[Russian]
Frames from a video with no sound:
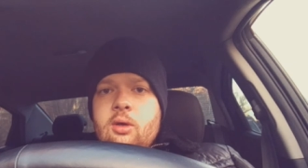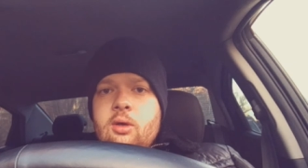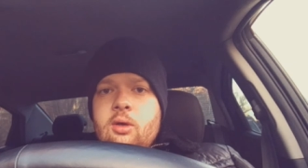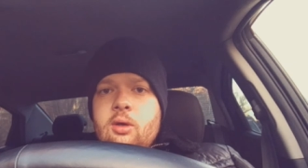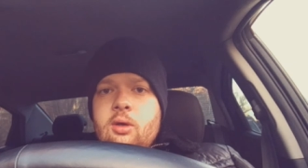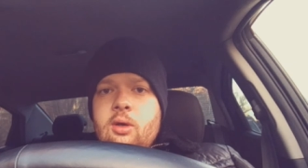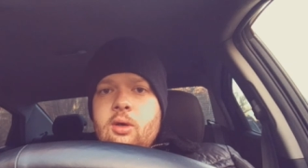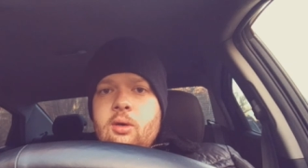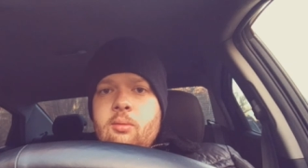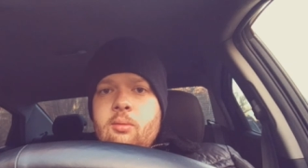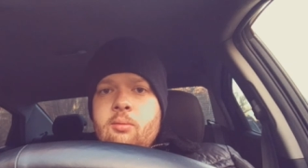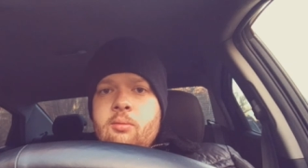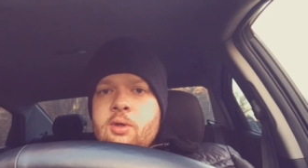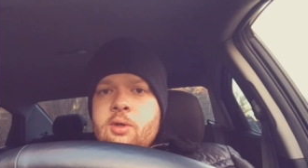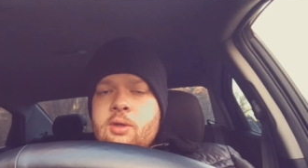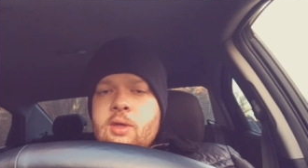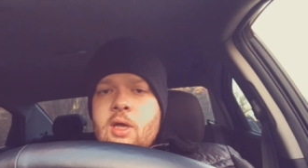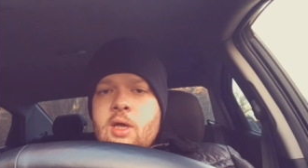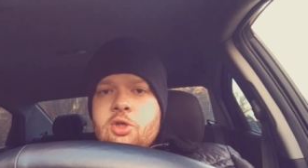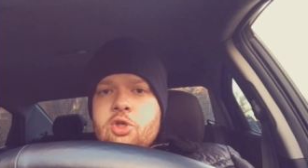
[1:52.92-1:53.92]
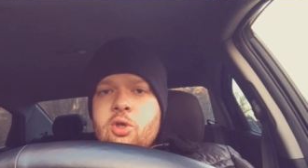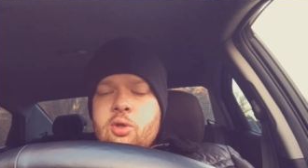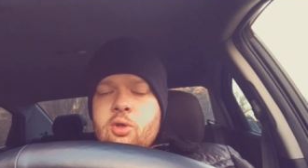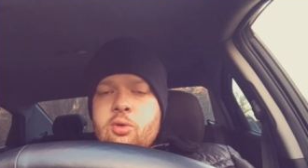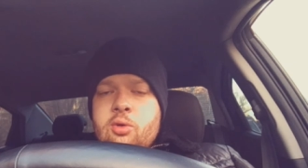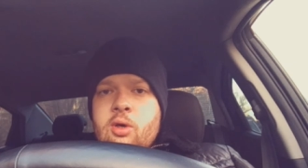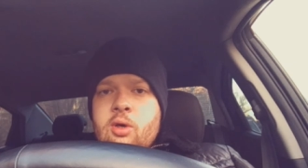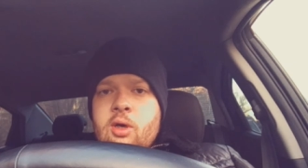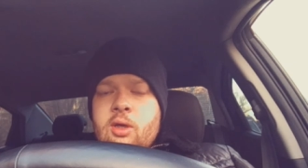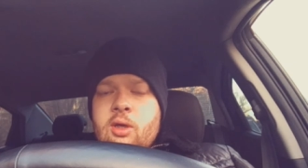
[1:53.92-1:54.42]
мы начали
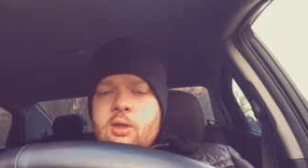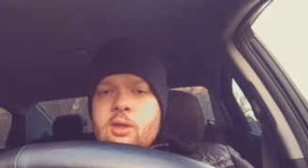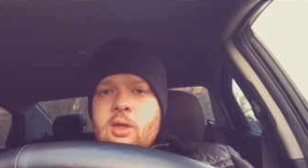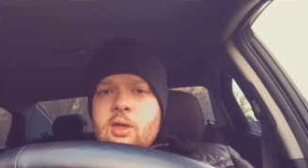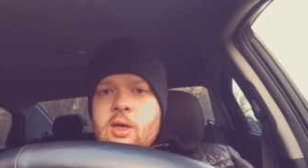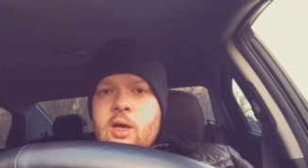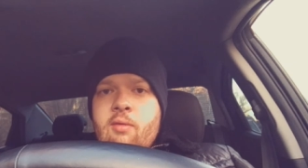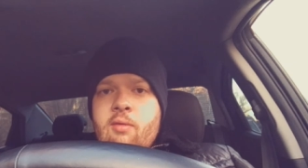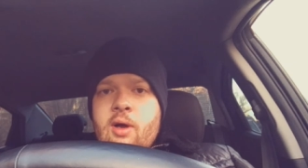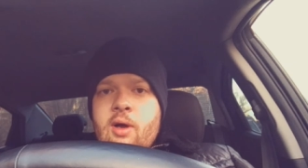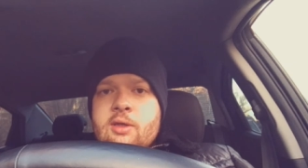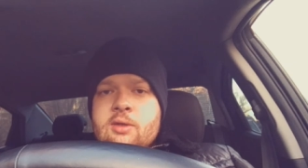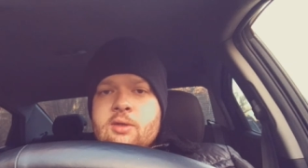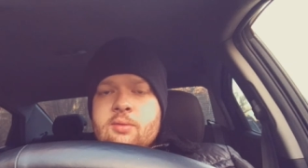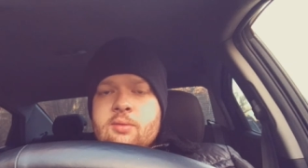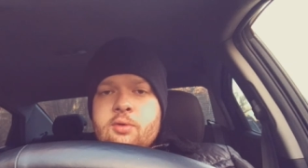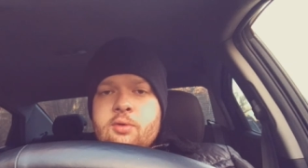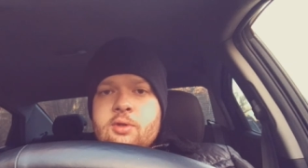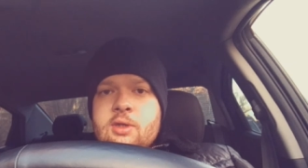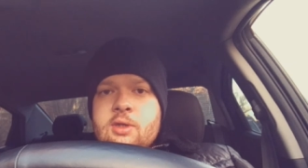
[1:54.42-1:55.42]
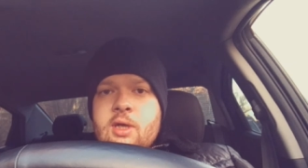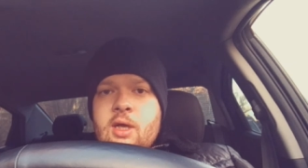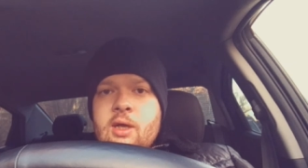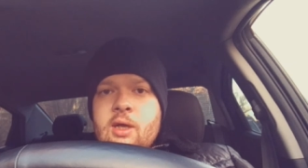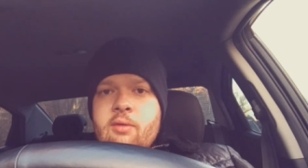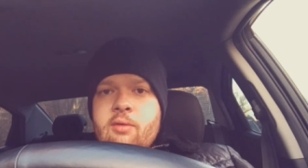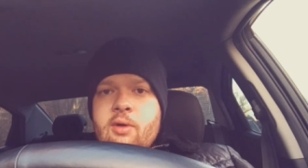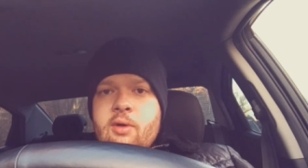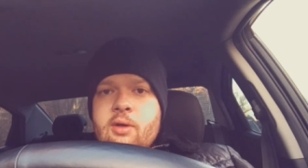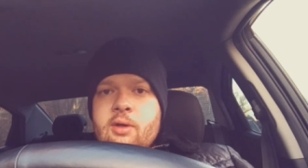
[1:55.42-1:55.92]
только атаковать спустя,
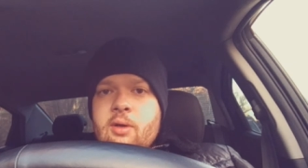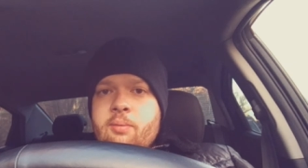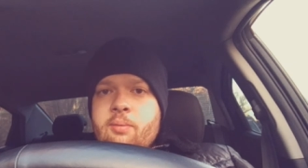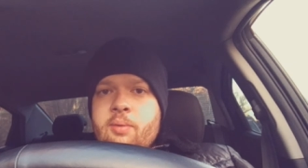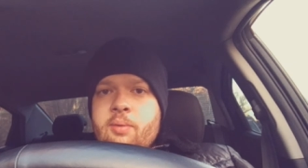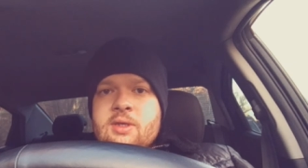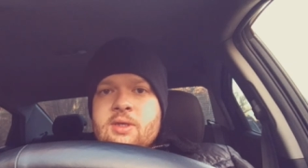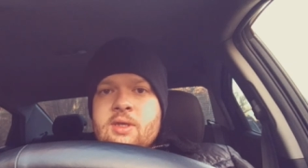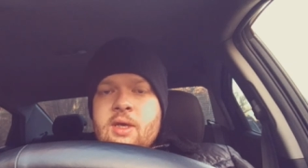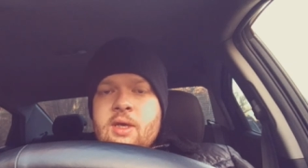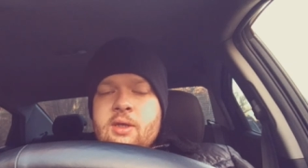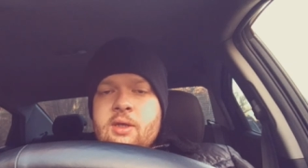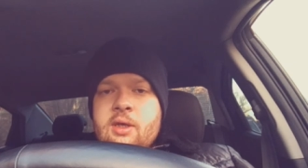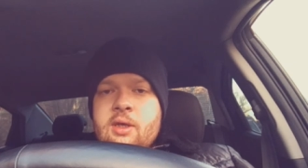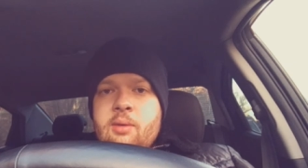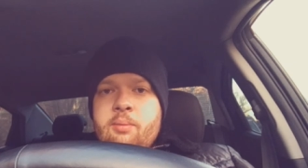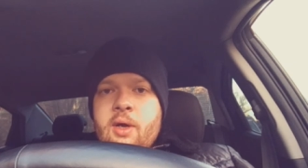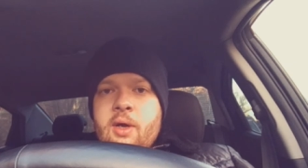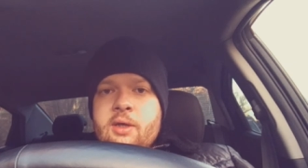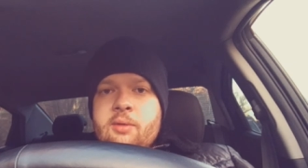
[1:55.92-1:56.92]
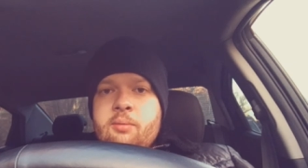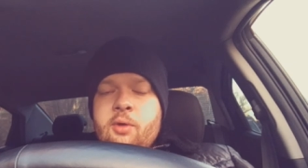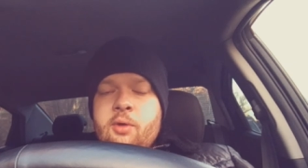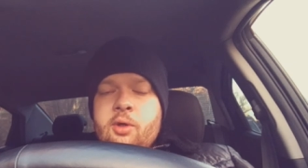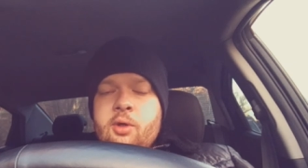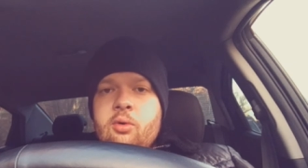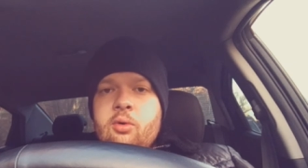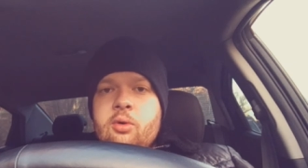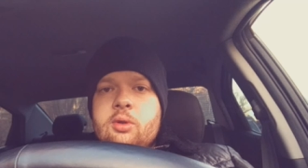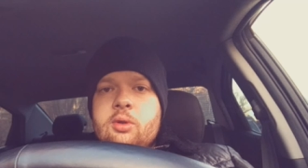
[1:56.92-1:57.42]
наверное, последние пять
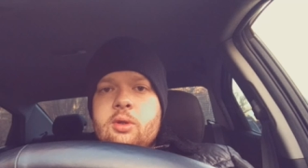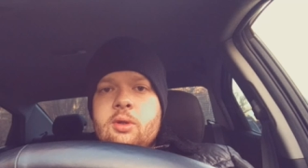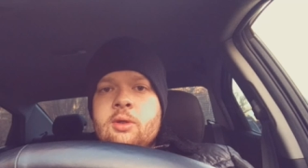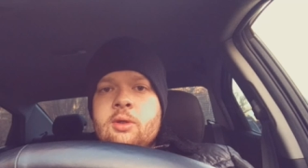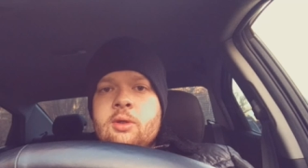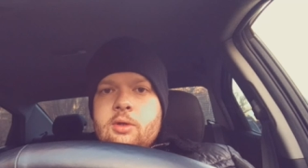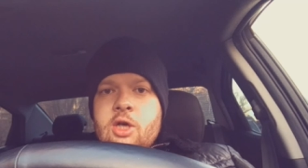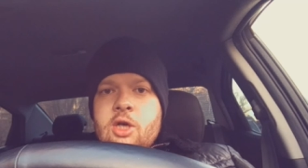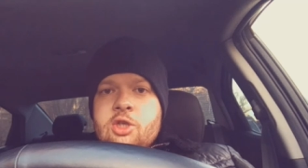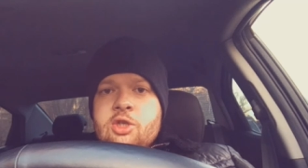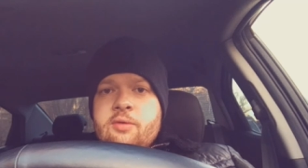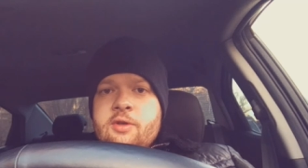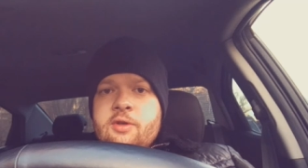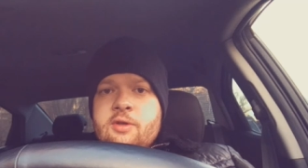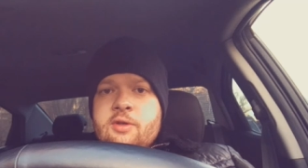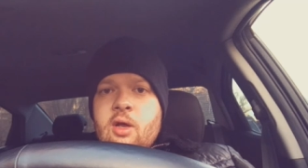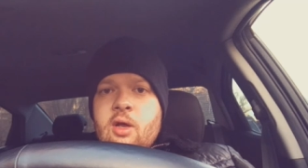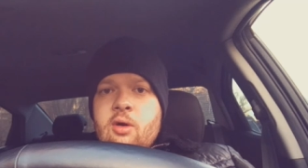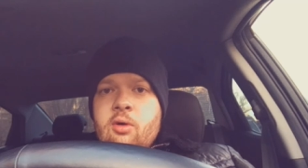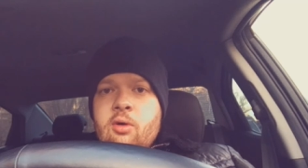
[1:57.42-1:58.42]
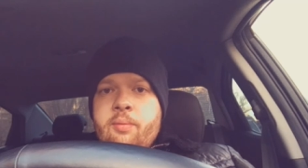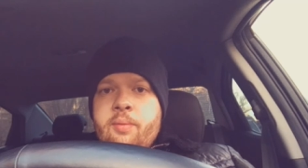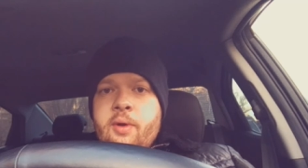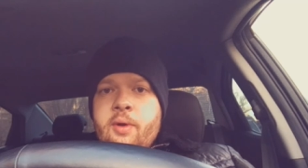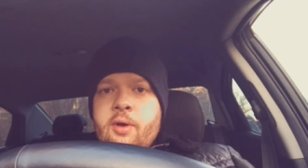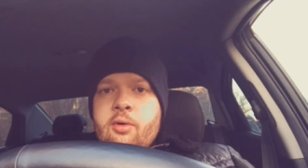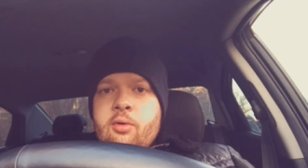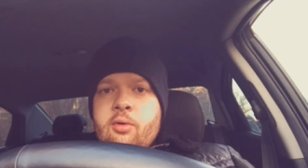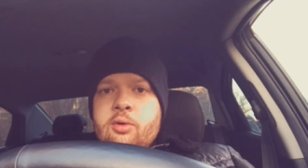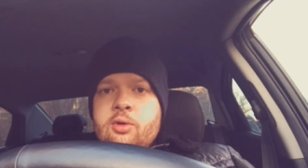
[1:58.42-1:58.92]
минут. Также весь второй
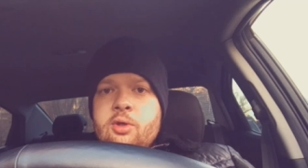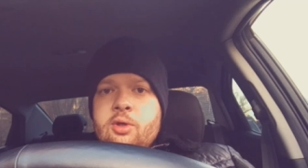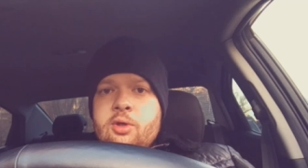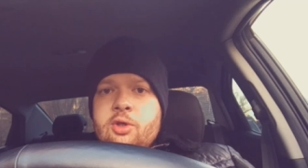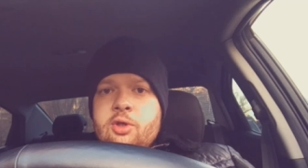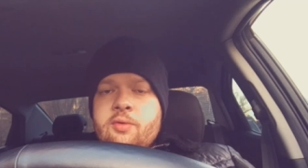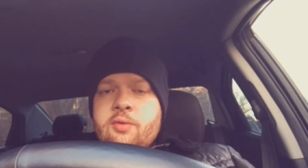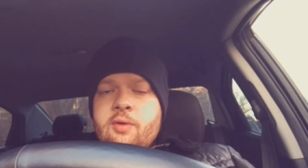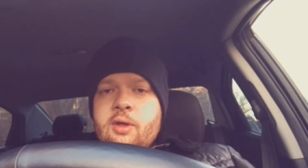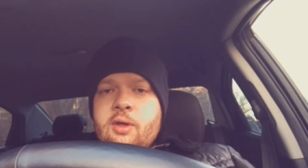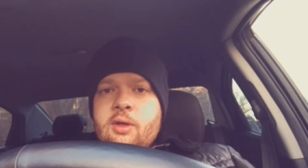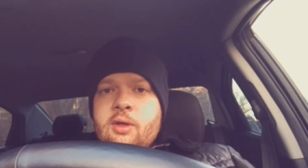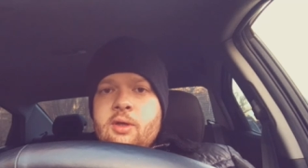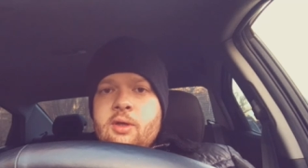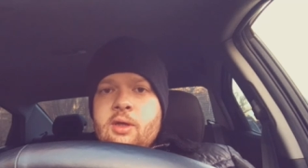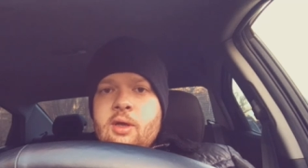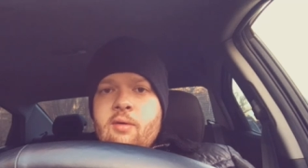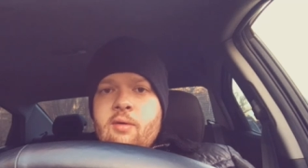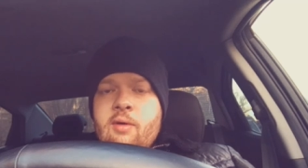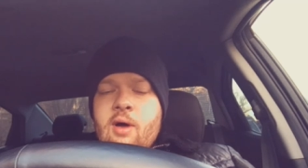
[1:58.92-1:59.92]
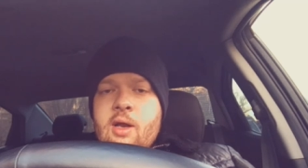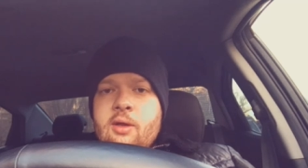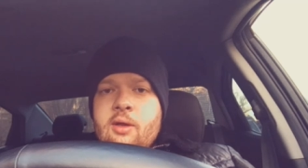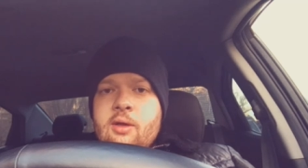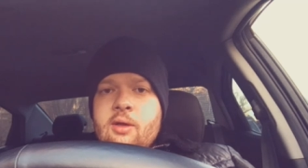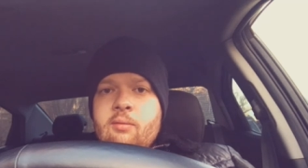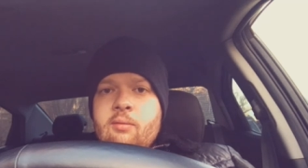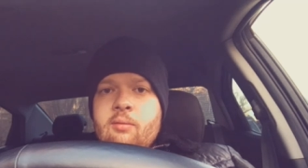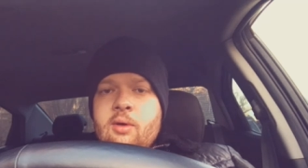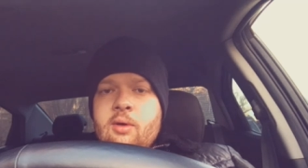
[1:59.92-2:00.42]
период э, шведы не давали
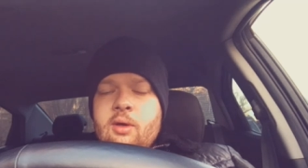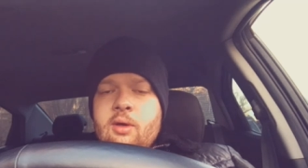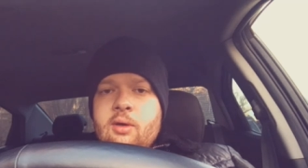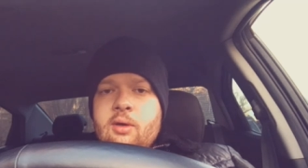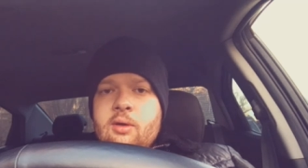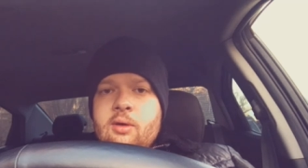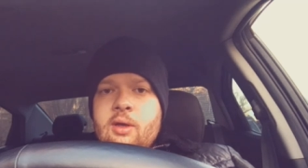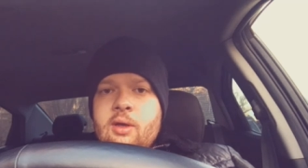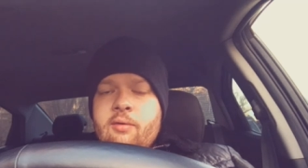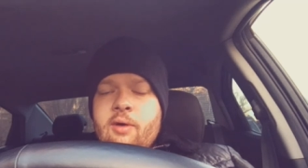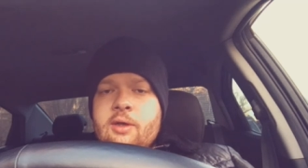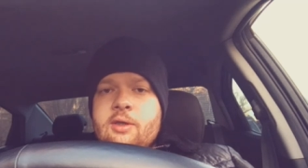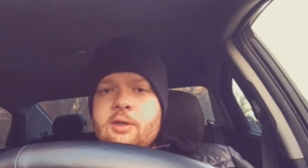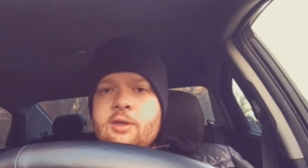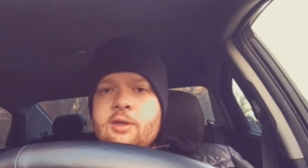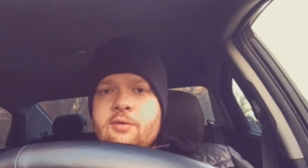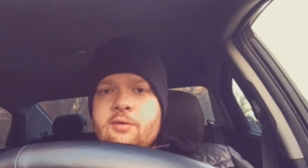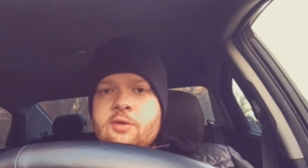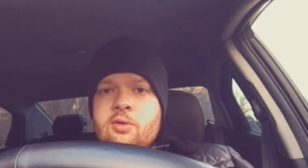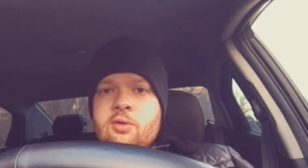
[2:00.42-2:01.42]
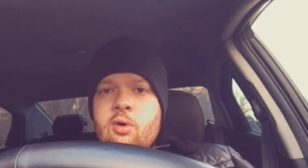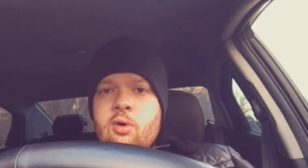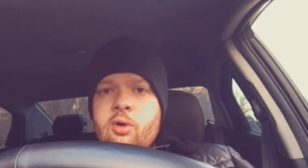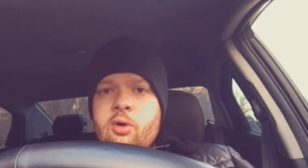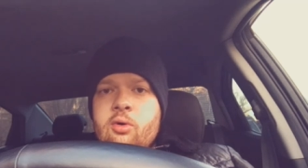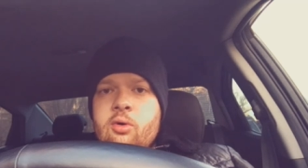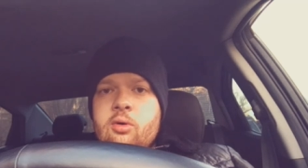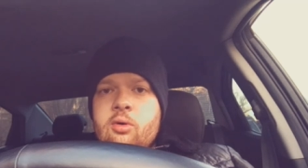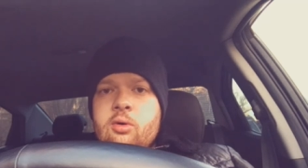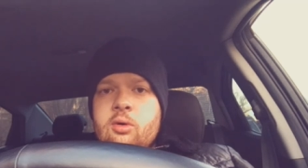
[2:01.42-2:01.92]
нам войти в
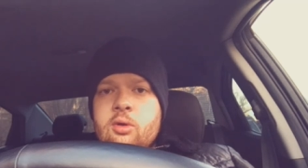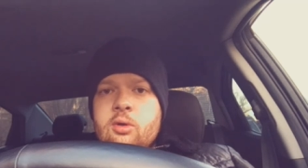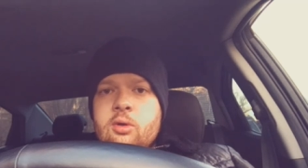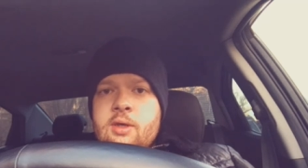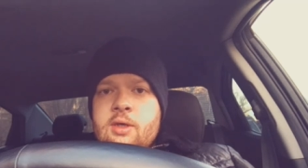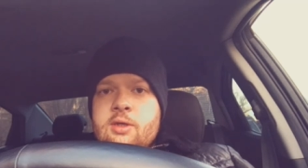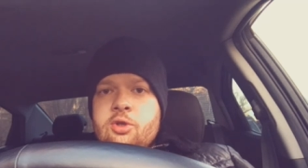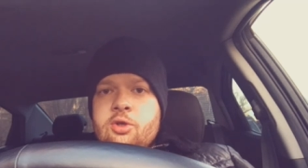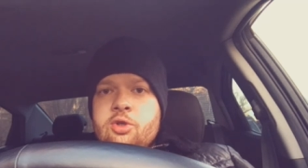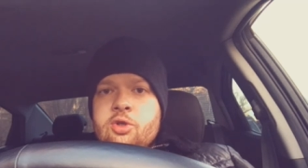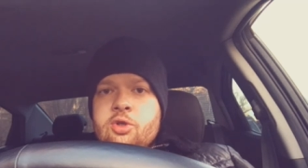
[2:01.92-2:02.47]
зону. Если